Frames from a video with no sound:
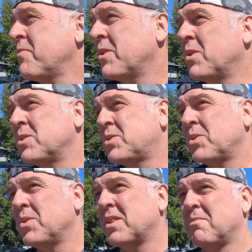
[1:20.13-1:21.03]
И он
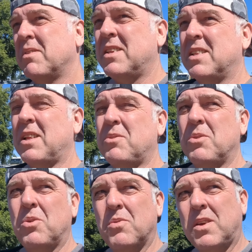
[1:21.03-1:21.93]
сует им эти
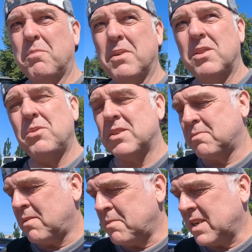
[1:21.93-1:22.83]
татуировки под нос.
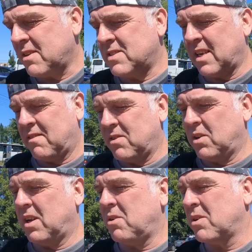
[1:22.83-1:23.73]
Мамаша все
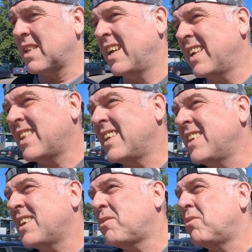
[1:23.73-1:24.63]
равно орет, это
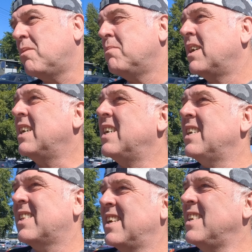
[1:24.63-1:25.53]
не Рома,
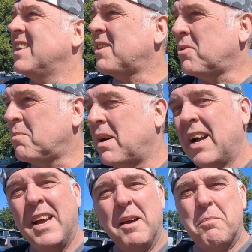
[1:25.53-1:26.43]
это не Рома.
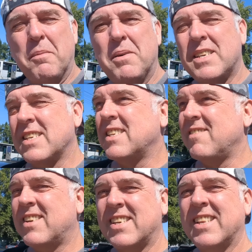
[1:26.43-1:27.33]
Папаша
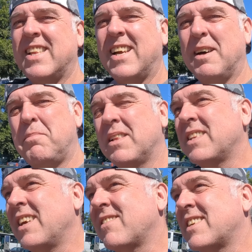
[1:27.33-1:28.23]
совершенно
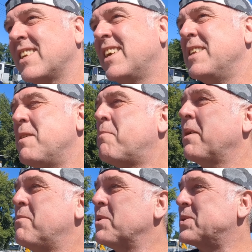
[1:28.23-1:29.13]
обалдевший, не
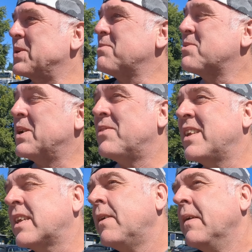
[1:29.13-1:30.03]
поймет, что ему
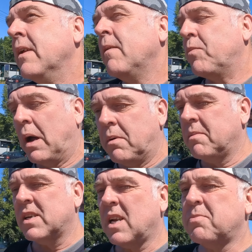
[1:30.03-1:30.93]
говорить. А
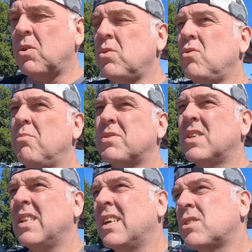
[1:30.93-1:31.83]
мамаша абсолютно
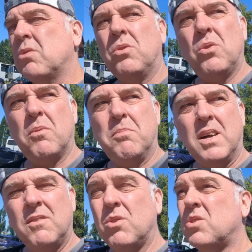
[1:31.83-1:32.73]
убеждена, что ее
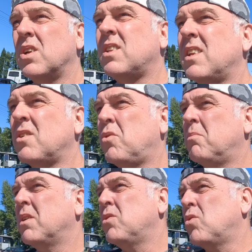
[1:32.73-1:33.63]
обманывают, что это не
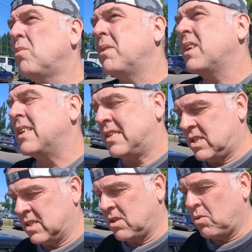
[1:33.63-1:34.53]
Рома. Ее Рома где-то
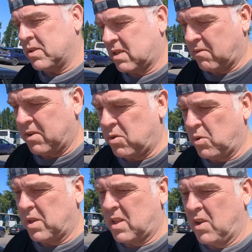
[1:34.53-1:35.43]
сейчас геройски
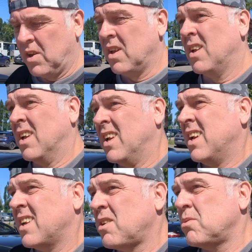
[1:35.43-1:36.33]
воюет.
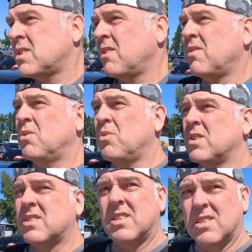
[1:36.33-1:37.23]
Геройски
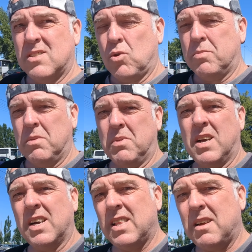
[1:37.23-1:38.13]
воюет с злобными
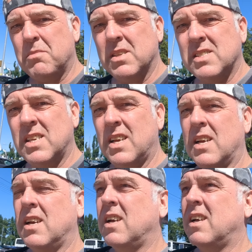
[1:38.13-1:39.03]
хохлами
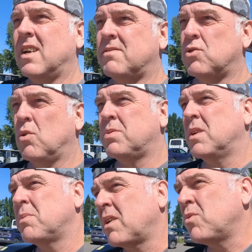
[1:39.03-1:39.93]
за
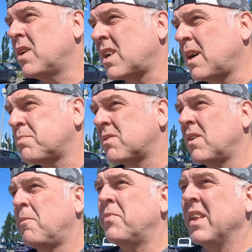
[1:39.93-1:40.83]
всеобщее мировое рабство.